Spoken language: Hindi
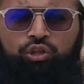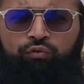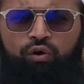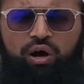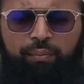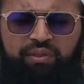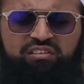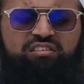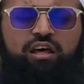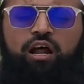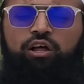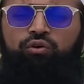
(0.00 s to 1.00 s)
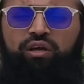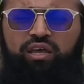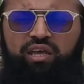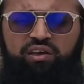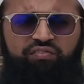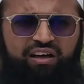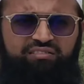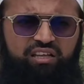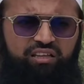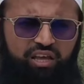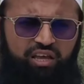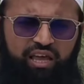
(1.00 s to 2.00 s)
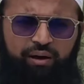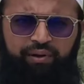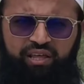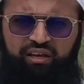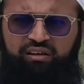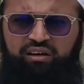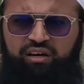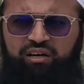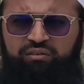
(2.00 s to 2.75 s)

तो वो अपने सरहदों की हिफाजत यहाँ पर एक